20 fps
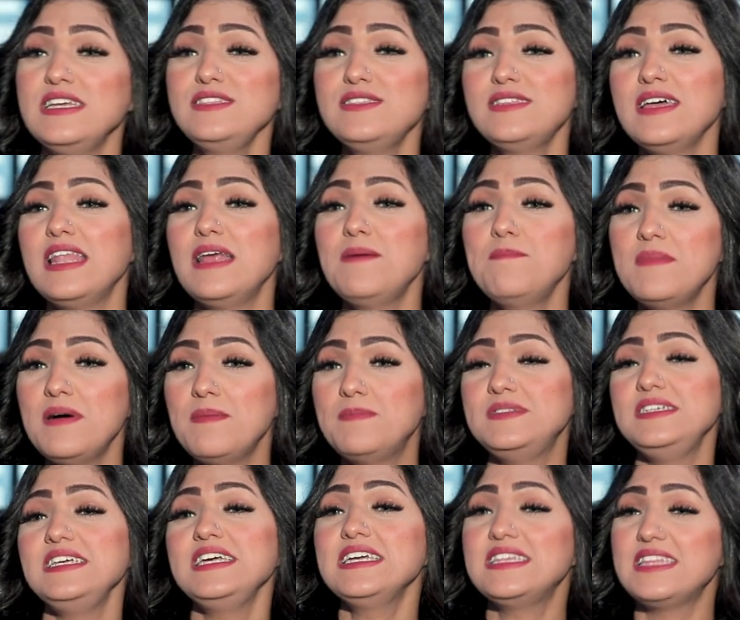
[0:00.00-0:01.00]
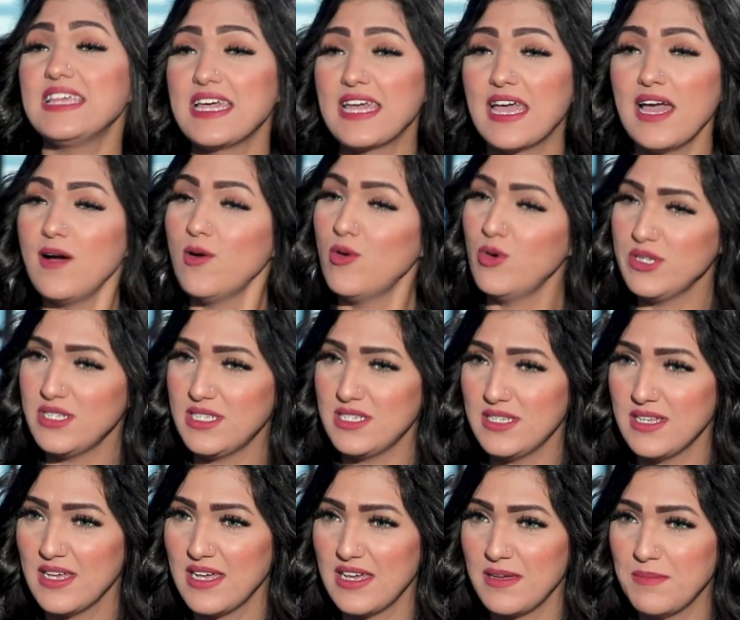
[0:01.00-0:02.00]
انت لما بتيجي تتجوز
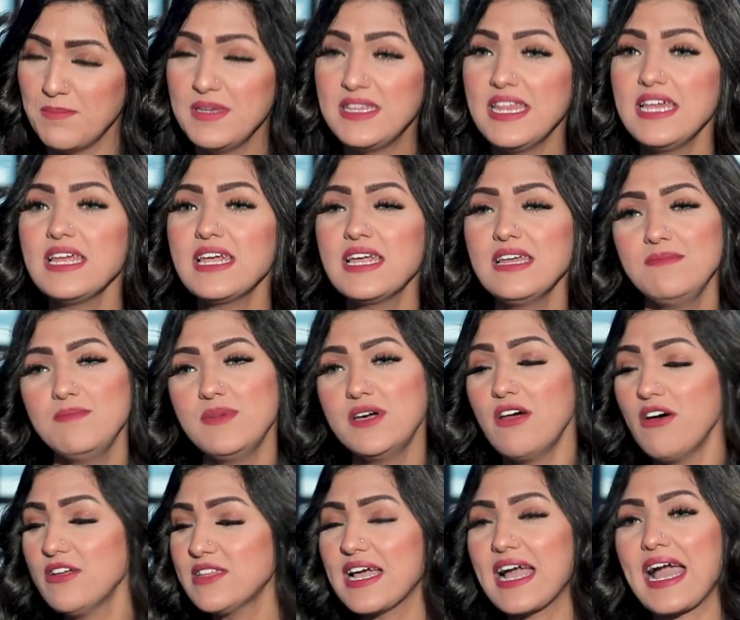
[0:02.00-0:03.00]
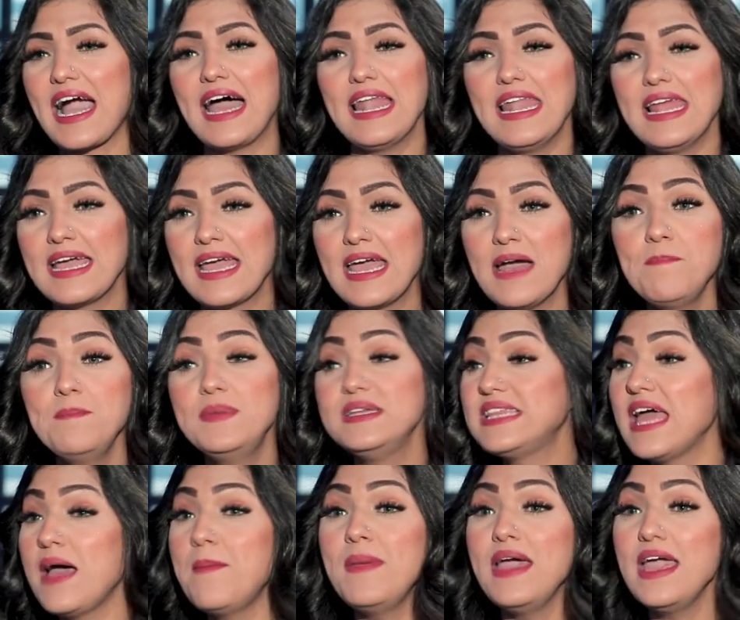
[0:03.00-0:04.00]
بتركن مراتك على جنب
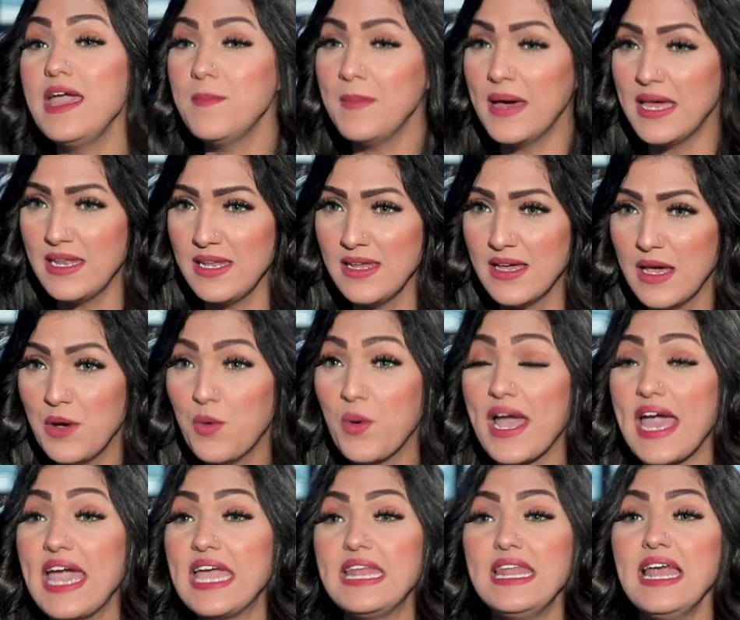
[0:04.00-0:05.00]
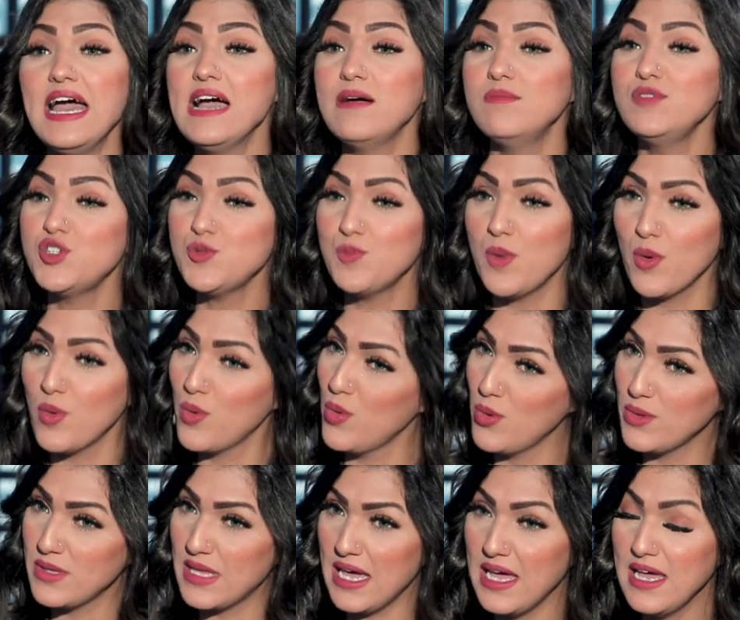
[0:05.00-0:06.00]
تماما وكانها مش
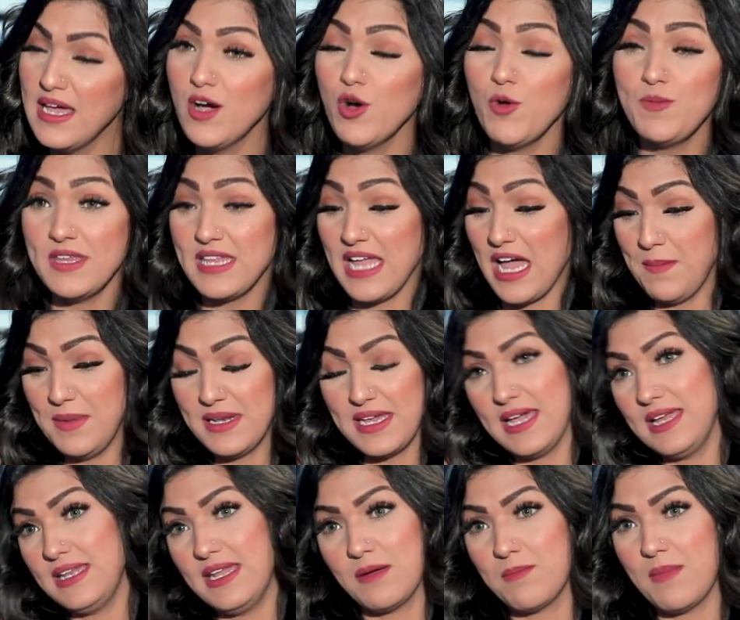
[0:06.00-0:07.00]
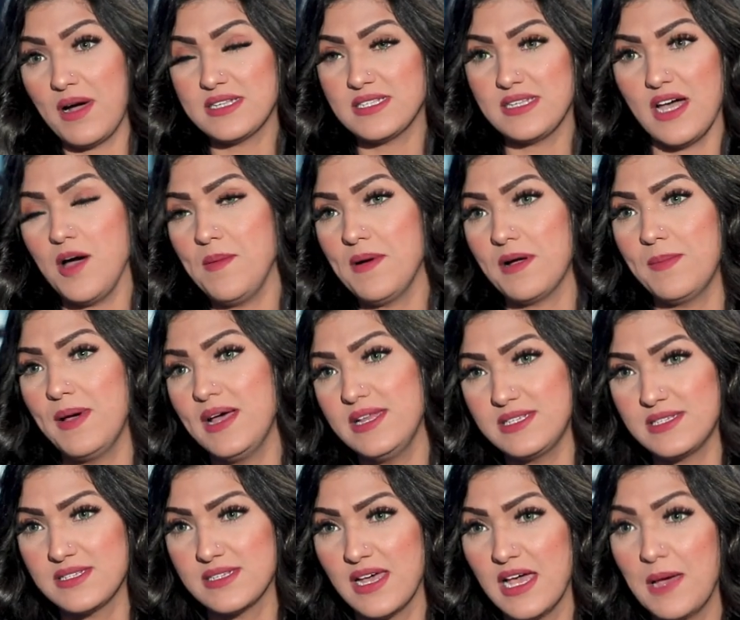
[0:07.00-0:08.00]
موجوده وبتتعامل كانك مع اصحابك
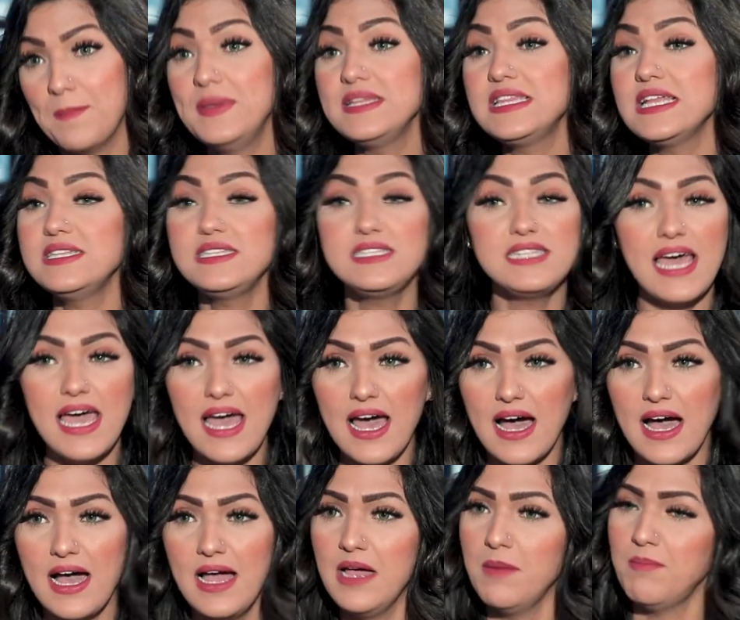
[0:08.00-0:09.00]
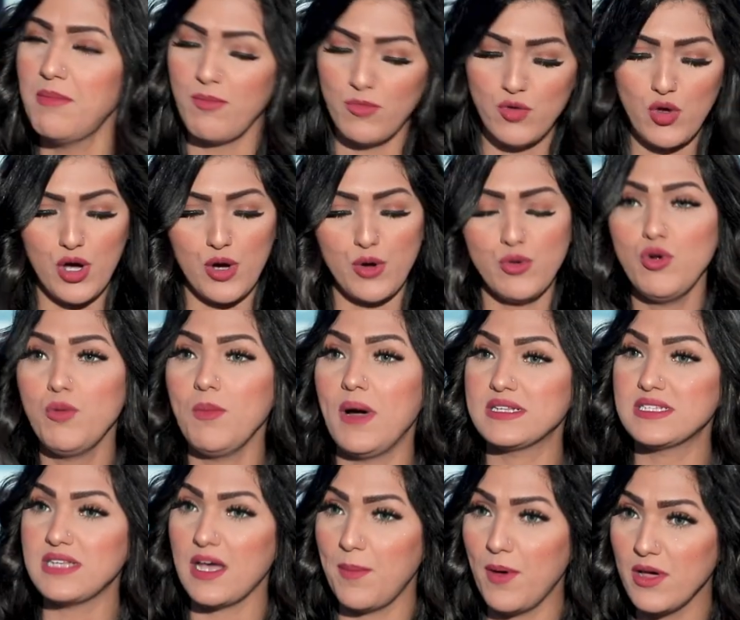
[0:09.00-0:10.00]
بس بتنساها ممنوع خروج
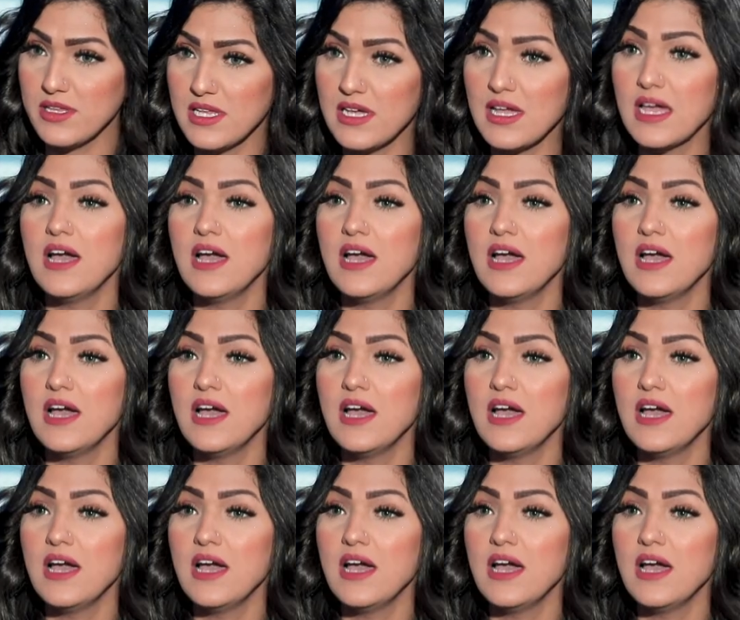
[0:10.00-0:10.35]
مع صحباتك